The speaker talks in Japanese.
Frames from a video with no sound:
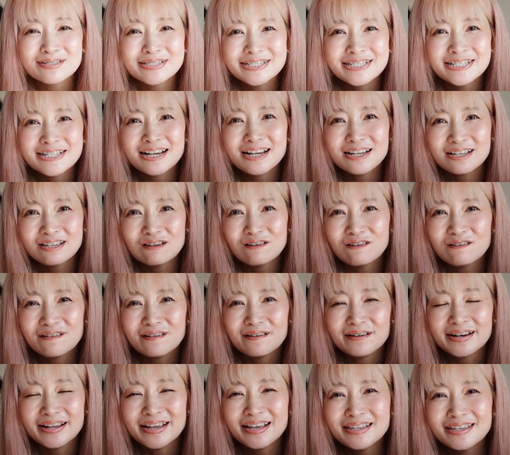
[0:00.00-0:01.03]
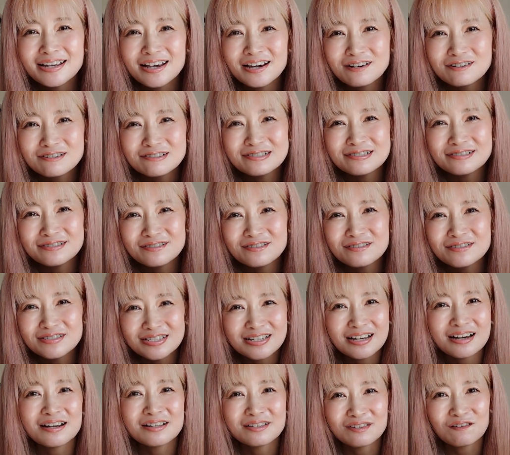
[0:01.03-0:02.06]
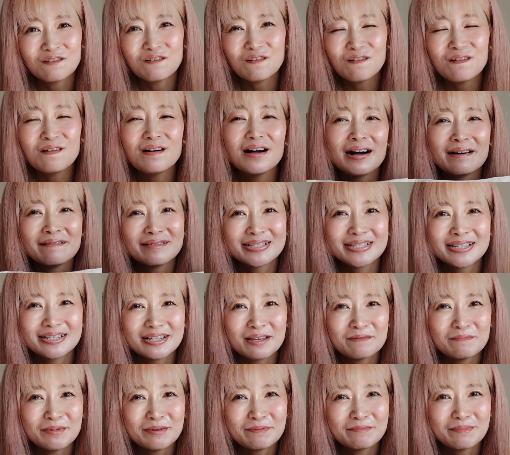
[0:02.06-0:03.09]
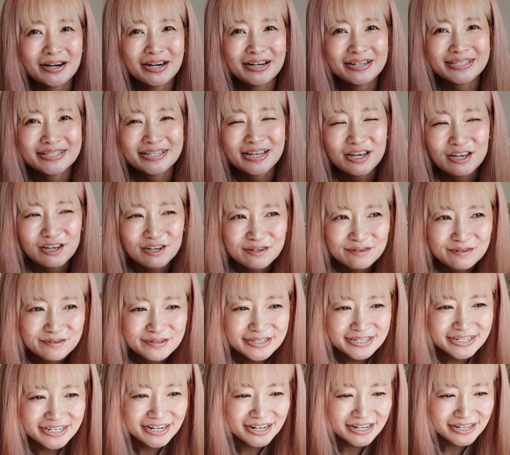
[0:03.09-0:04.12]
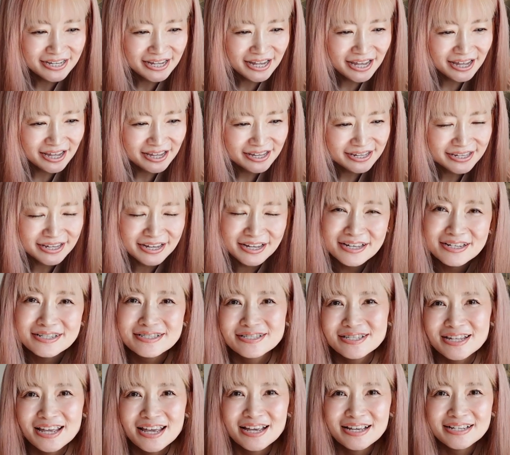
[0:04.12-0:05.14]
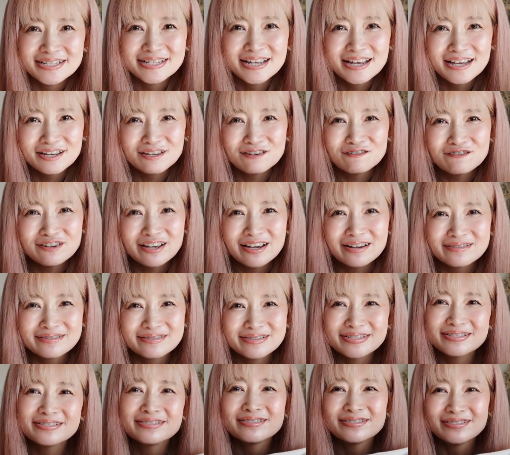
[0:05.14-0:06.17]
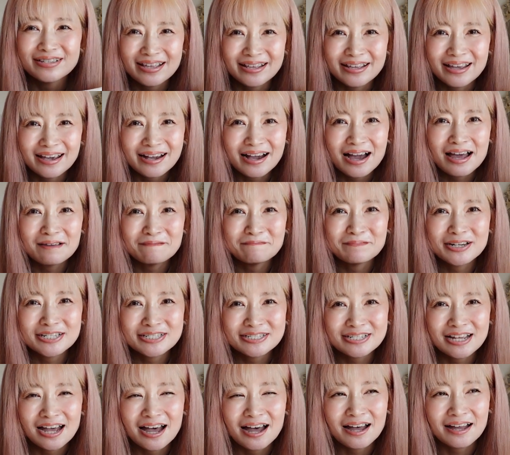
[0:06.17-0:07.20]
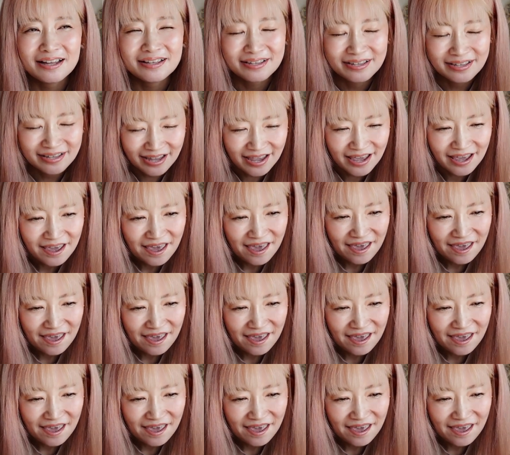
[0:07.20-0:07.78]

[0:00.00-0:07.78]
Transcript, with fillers: こちらのレザー風のスカートを合わせてみます。こちらねセールで1490円で買いました。で